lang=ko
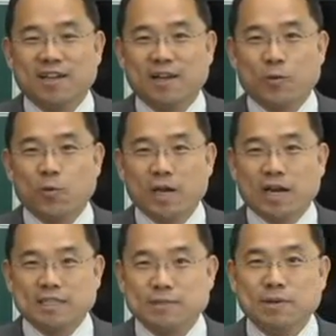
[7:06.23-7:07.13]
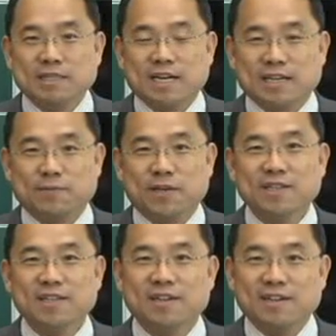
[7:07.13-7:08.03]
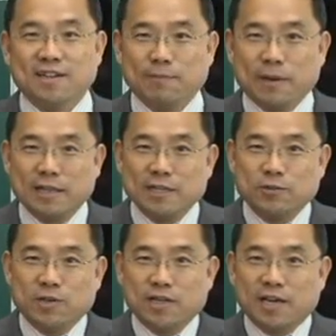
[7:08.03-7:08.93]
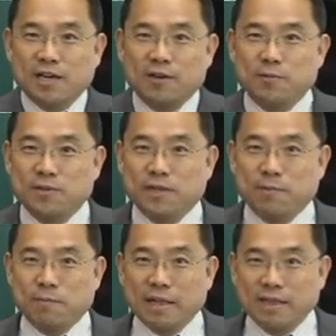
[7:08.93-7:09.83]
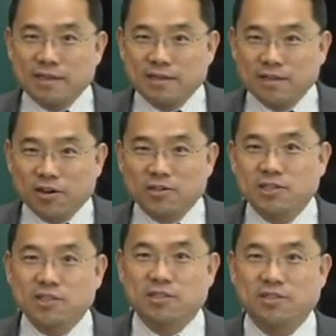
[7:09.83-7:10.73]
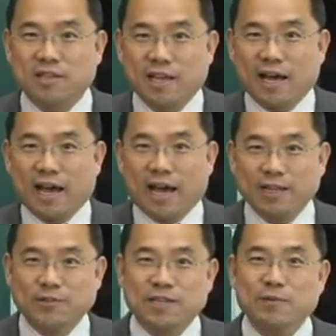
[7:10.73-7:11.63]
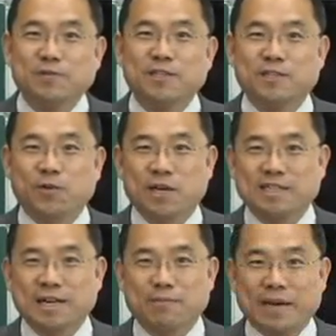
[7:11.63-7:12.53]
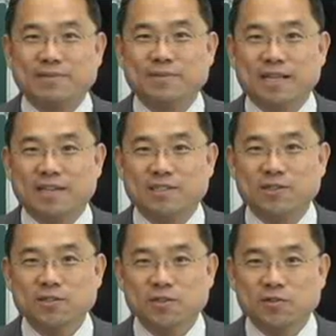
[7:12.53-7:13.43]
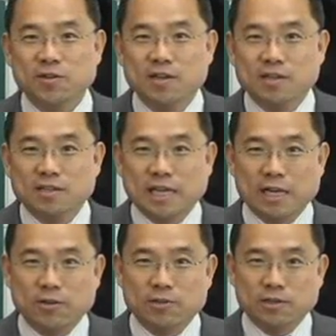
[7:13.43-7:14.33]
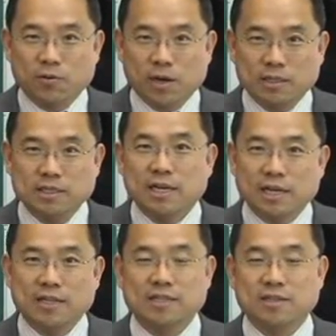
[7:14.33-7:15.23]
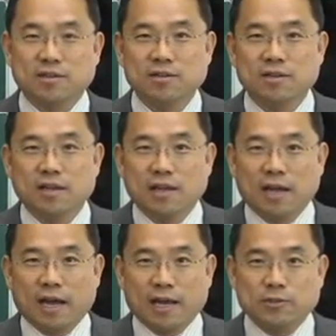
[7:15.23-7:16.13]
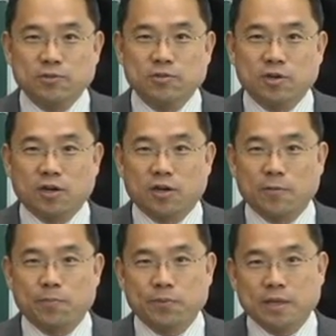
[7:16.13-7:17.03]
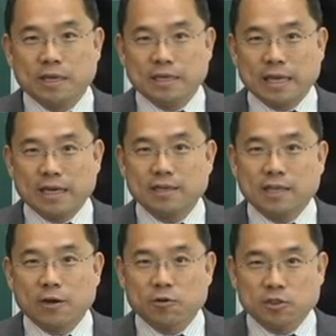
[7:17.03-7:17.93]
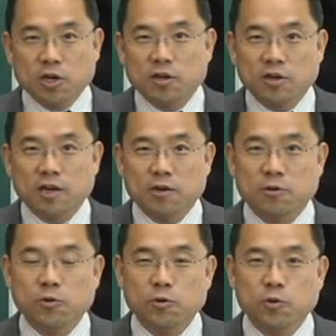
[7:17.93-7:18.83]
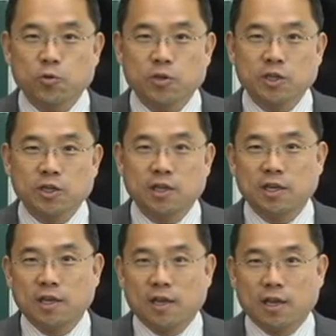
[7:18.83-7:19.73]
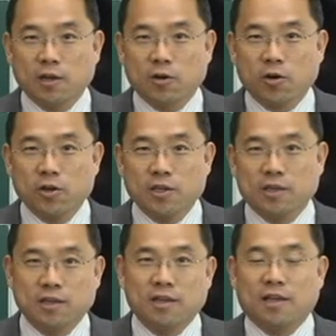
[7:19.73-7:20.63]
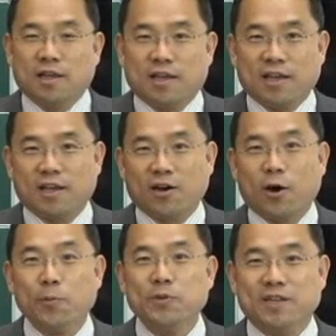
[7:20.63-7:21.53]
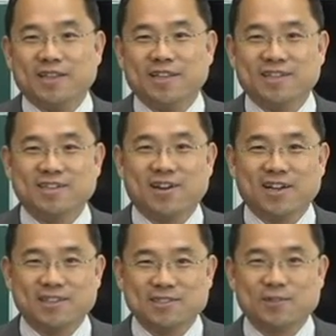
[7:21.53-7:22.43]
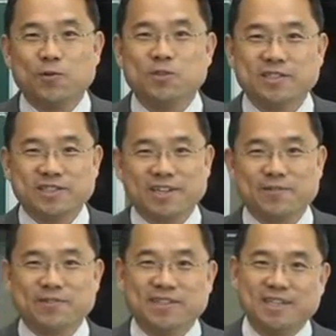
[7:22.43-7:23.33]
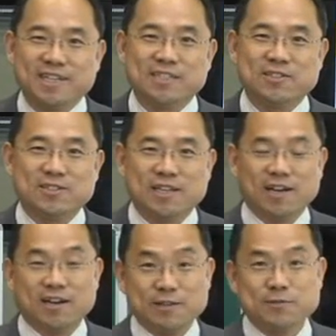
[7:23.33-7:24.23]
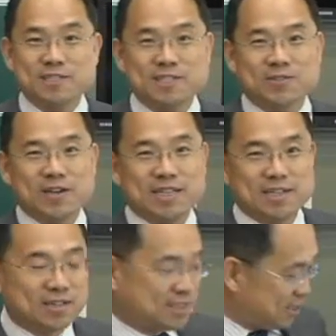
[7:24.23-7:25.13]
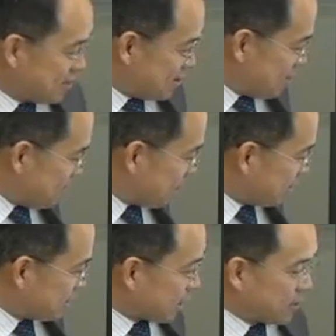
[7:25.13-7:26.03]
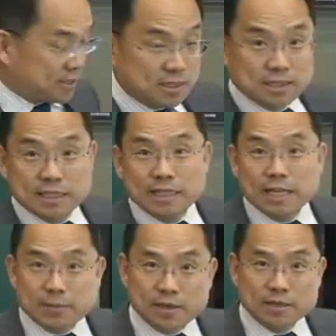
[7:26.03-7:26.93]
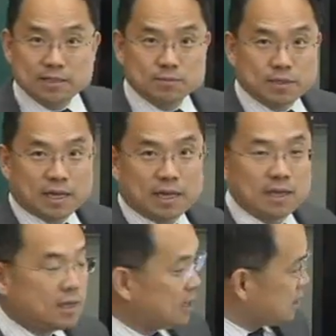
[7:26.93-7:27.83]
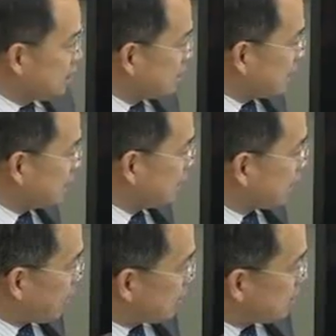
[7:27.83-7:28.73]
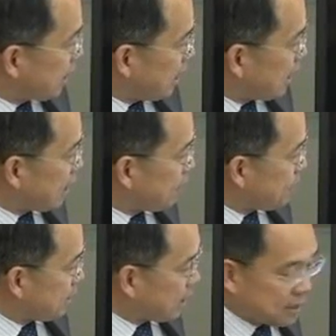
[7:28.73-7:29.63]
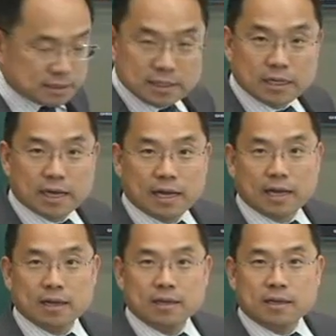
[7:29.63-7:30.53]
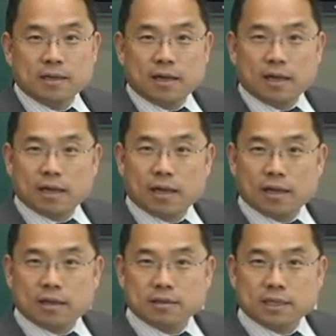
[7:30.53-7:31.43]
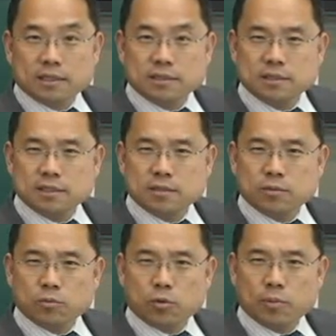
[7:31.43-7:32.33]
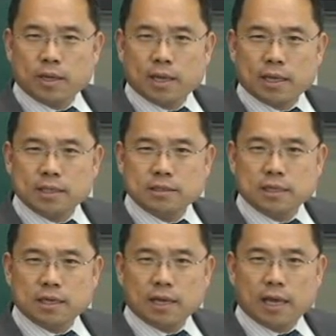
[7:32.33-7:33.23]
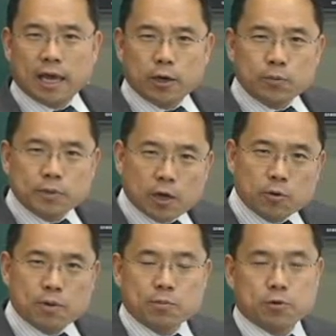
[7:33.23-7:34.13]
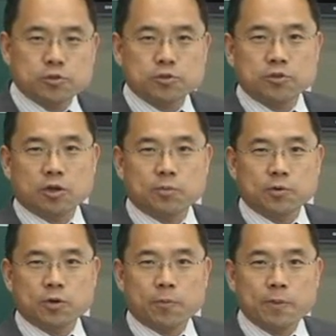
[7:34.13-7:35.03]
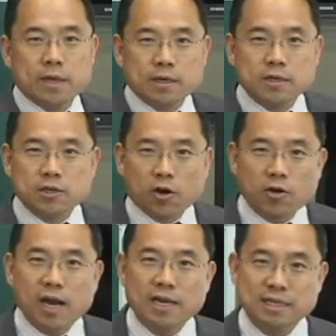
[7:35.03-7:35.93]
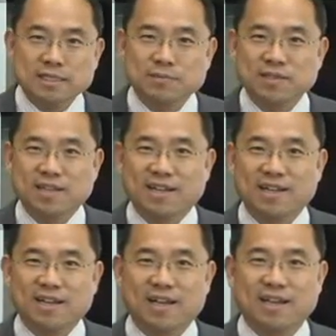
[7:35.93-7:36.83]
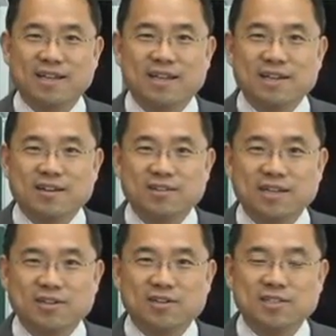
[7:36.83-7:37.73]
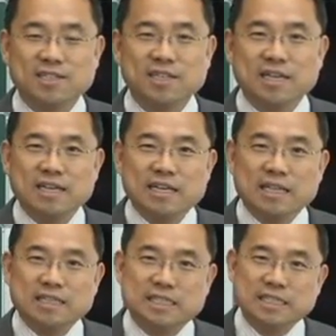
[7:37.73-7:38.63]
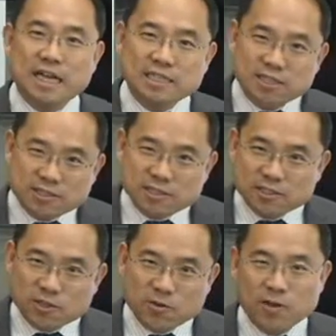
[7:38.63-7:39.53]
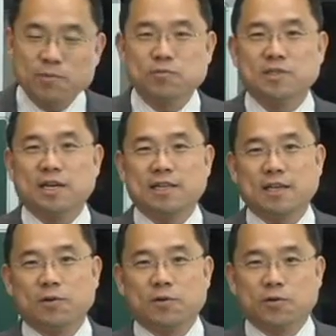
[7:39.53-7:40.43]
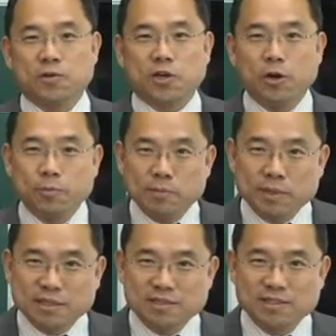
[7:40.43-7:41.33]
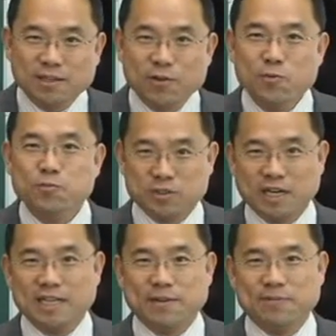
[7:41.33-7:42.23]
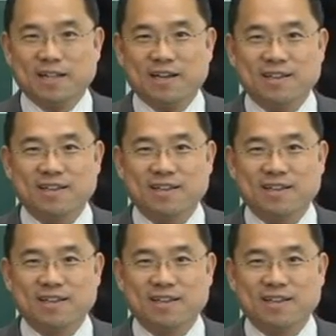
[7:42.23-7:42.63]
예, 공해가 심하지 않으면 근데 빨랫줄에다가 여러분들의 빨래를 널으셨을 때 아주 기분이 좋게 잘 마릅니다. 그렇죠? 그리고 살균이 확실하게 돼서 아주 어, 깨끗하고 청결하고 균이 예, 거의 예, 없는 그러한 그 옷을 여러분들이 어, 입으실 수가 있는 것이 바로 이 자외선 C 때문에 그렇습니다. 그러니까 사실 자외선 A나 B나 C가 아, 사실 몸에 인체에 해롭다고만 볼 수는 없고요. 그 역할이 있습니다. 아, 그런데 그것이 지나쳤을 경우에 문제가 되고 또 결핍됐을 때도 문제가 됩니다.